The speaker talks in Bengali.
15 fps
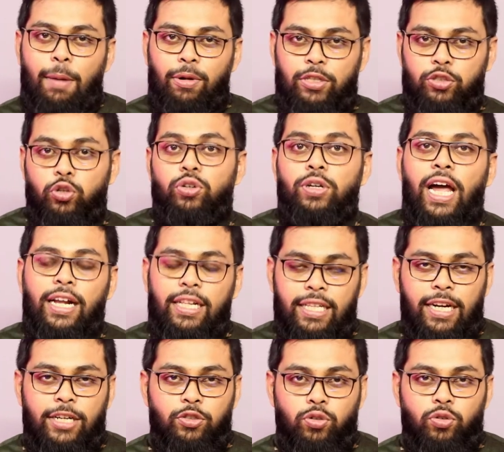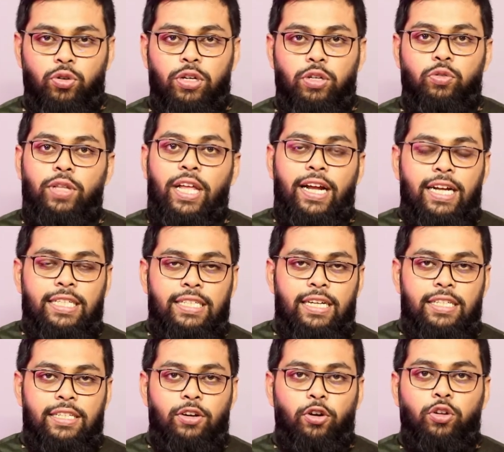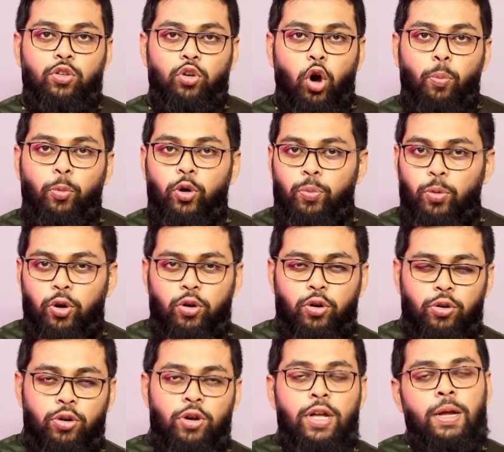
নামাজের জন্য ডাক দেওয়ার জন্য কিন্তু দেখা যায় যে হয়তো অপরপক্ষ